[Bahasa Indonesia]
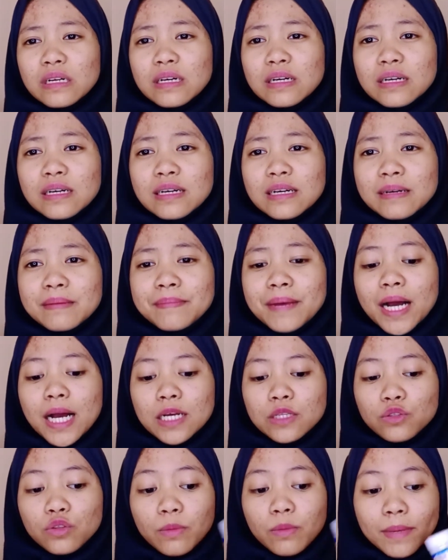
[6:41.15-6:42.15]
uh,
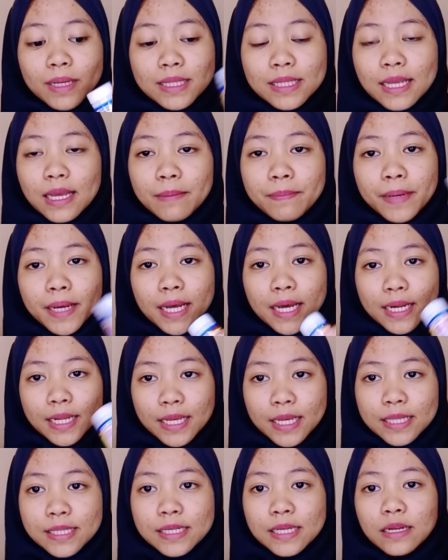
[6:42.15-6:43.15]
makan tomat tiap
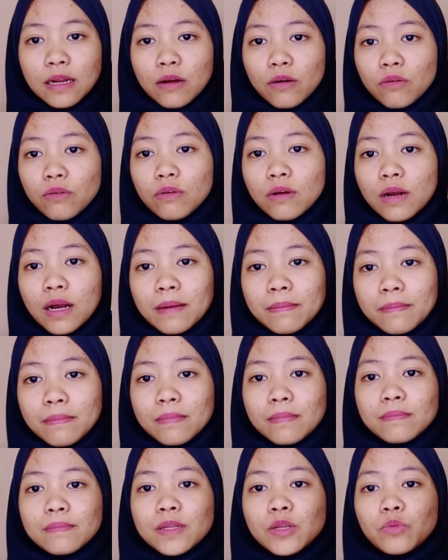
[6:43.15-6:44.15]
hari jadi aku nggak
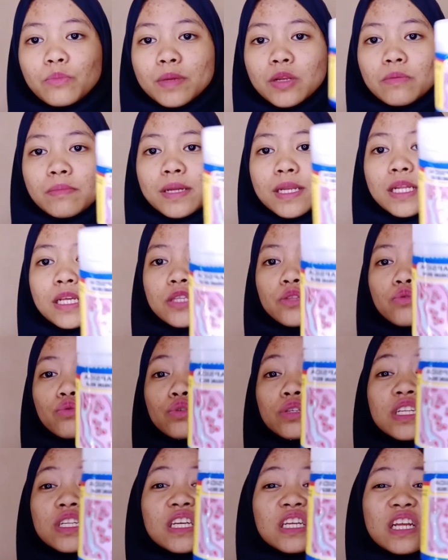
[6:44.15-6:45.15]
minum-minum ini itu
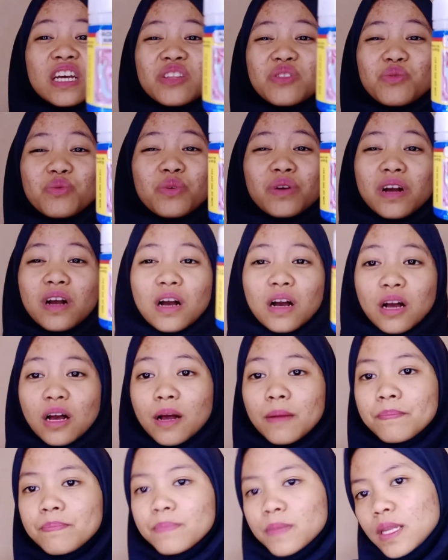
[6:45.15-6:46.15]
sendirian tuh
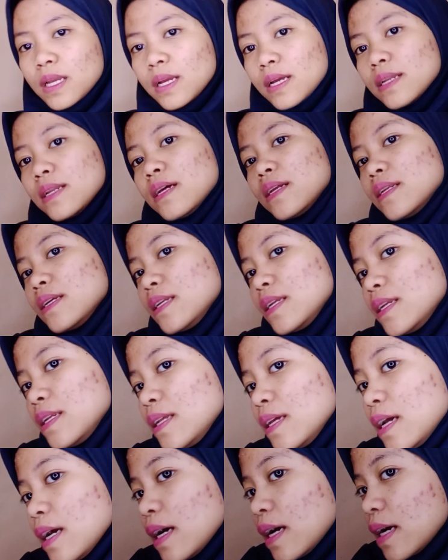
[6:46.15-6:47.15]
enggak dan
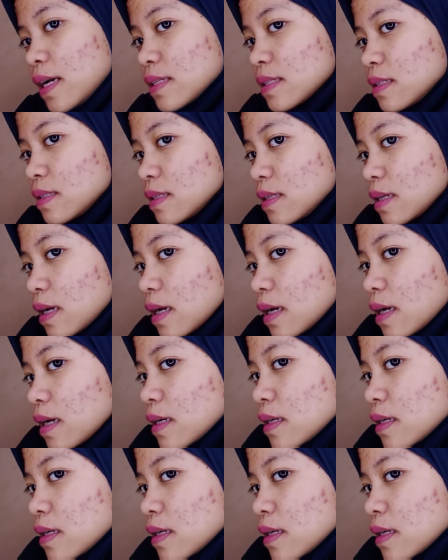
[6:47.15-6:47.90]
ini dia hasilnya